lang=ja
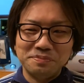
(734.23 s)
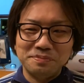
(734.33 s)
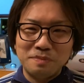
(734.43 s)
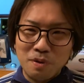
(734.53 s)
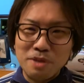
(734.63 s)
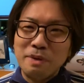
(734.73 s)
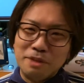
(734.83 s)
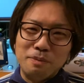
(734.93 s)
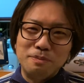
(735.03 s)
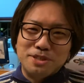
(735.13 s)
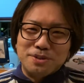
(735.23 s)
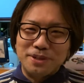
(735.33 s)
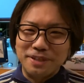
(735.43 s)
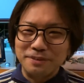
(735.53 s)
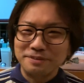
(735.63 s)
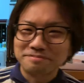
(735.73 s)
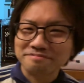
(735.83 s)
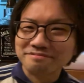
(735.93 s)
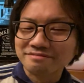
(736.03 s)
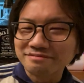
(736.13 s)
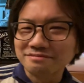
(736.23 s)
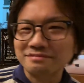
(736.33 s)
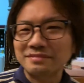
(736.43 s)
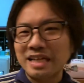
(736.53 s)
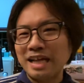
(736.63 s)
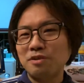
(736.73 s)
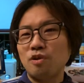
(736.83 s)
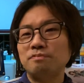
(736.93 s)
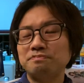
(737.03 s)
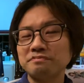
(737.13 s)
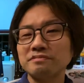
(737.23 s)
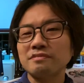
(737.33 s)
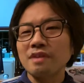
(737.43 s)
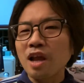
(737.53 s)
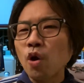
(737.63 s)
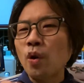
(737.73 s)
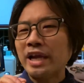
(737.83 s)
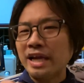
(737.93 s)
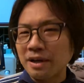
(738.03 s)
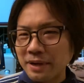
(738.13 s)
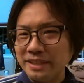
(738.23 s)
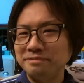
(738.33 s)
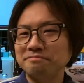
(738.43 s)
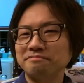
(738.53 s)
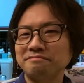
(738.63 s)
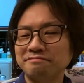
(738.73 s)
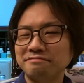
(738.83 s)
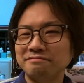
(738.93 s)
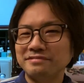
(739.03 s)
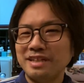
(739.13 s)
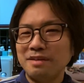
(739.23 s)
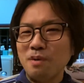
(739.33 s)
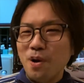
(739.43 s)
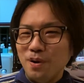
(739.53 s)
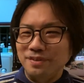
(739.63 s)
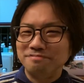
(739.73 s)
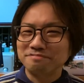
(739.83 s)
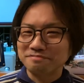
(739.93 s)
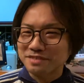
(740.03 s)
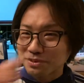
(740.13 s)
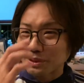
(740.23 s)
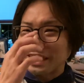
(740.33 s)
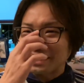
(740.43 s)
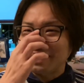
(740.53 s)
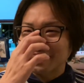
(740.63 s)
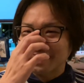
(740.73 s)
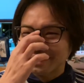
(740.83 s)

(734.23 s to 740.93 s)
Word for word: う,、もう今でも面白いけど、うん、あと声が可愛いまあ、ちょっと関係ない